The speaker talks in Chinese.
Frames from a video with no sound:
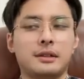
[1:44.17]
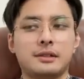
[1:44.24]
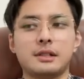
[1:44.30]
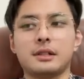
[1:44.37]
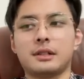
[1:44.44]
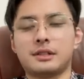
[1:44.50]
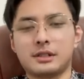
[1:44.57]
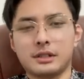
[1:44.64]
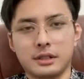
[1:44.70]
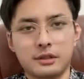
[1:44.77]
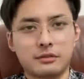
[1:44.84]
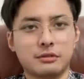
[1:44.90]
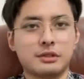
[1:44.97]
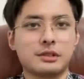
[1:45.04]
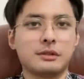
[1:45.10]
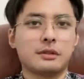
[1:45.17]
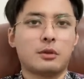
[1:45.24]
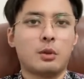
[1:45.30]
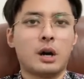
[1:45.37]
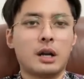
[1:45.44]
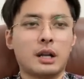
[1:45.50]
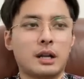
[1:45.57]
这个这个组织
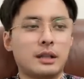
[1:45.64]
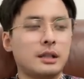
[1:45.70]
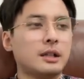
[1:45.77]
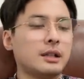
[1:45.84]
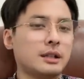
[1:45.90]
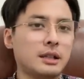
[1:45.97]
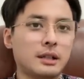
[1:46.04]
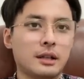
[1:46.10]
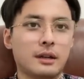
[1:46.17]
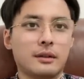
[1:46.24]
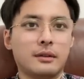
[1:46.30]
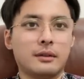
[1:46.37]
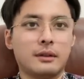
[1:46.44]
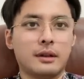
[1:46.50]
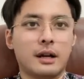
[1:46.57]
黄了，那个那个